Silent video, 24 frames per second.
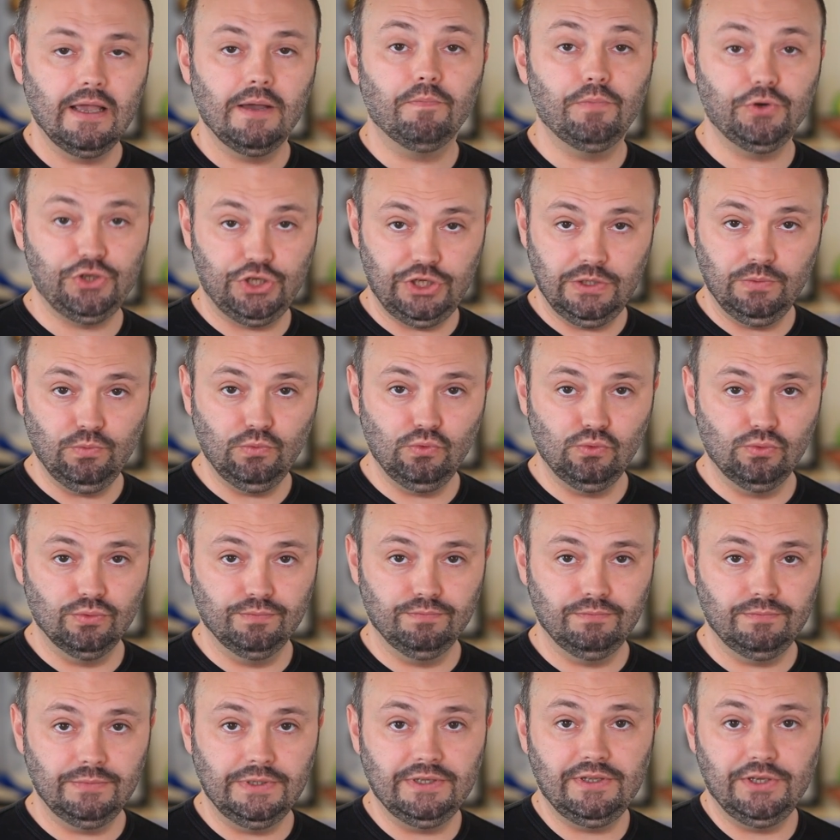Почему
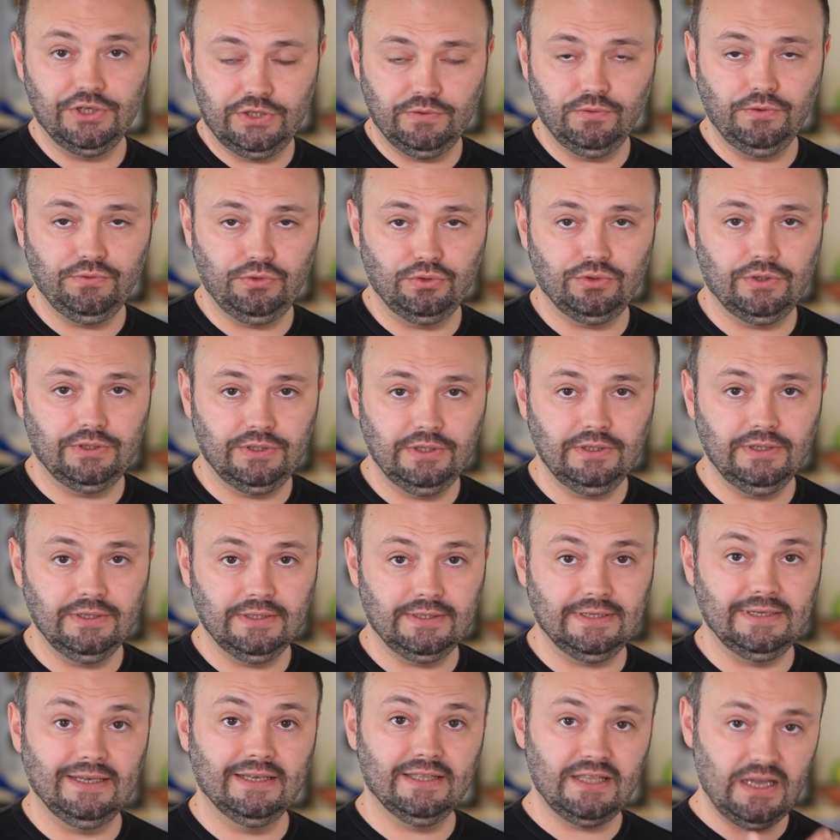и для чего все это
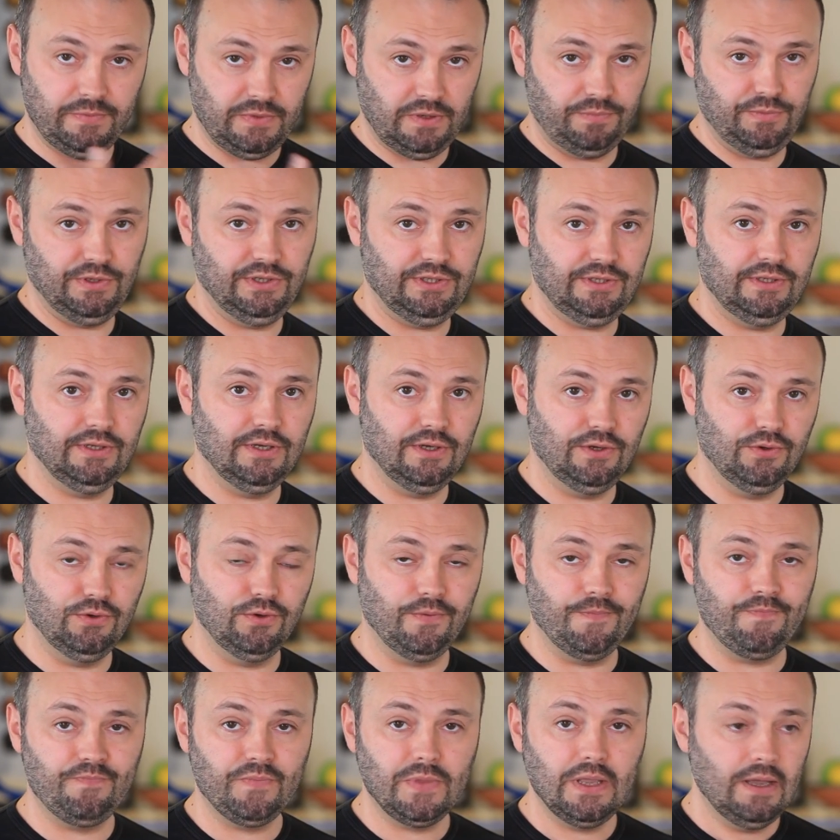делается, я там и объясняю.
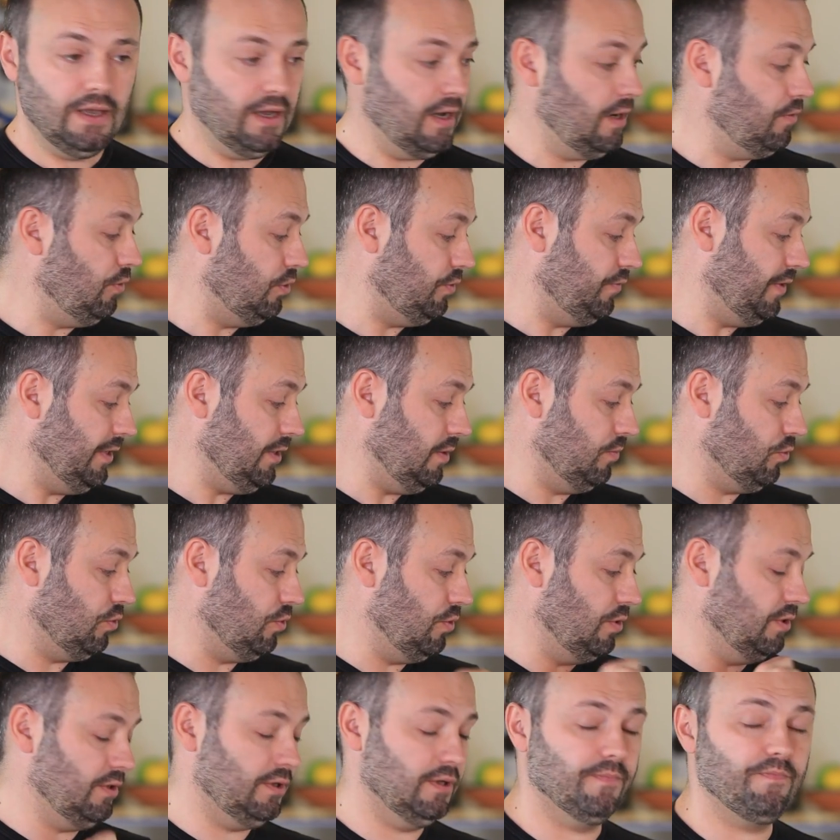А вот в этом
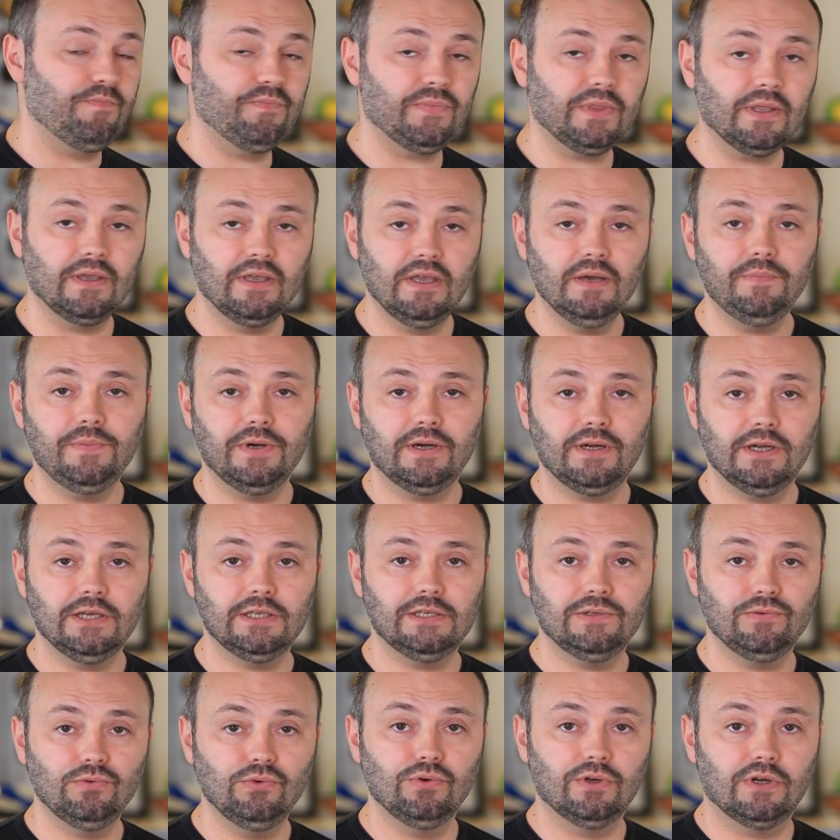ролике я
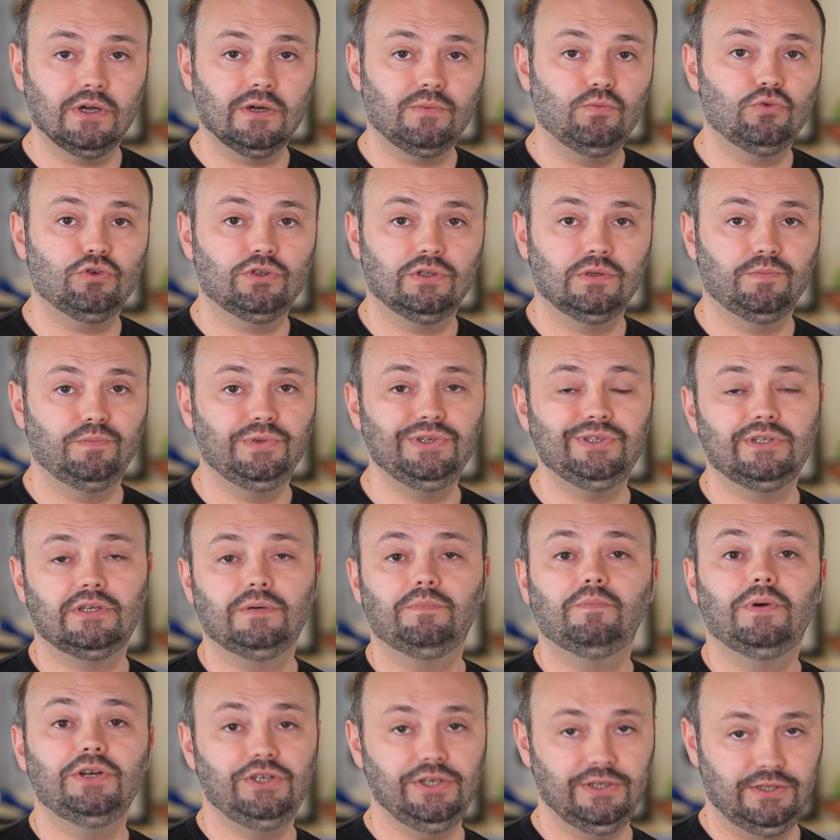показываю, как можно быстро
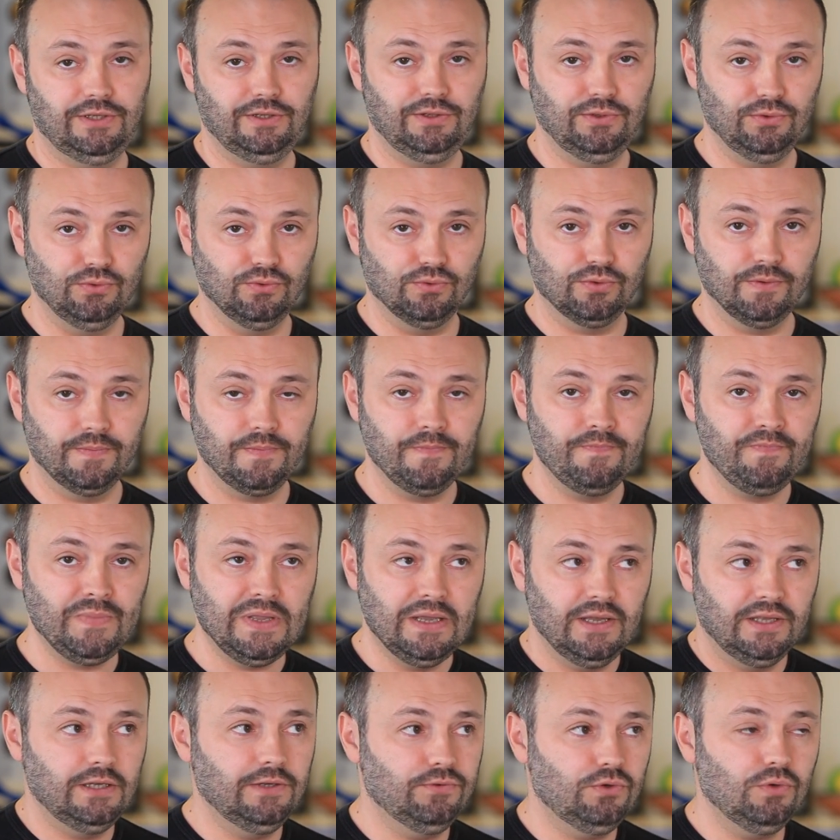почистить лук.
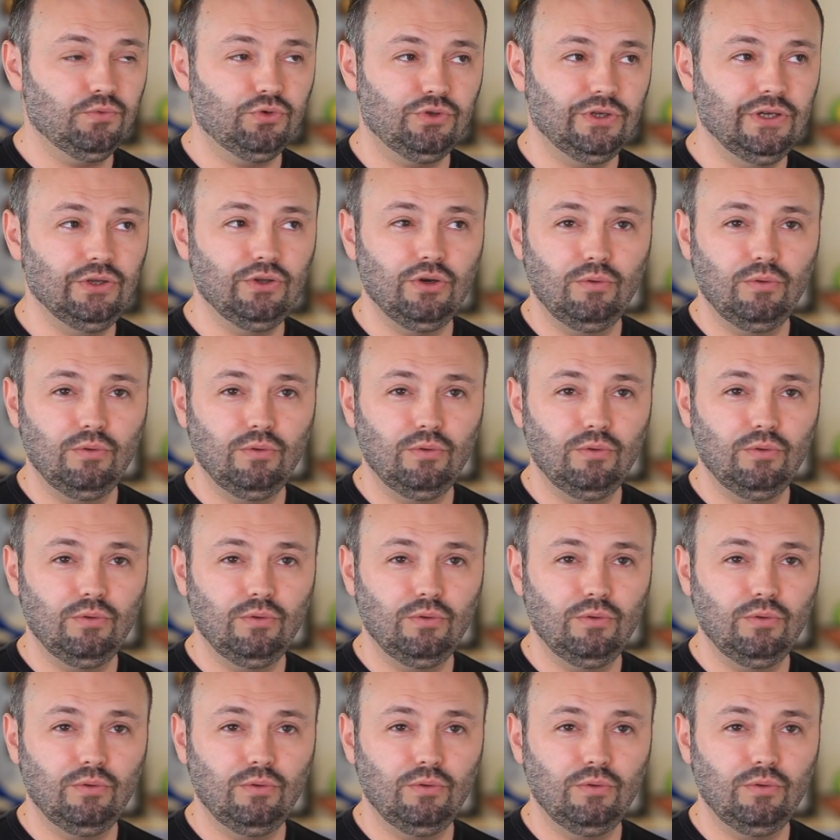Дело в том, что я не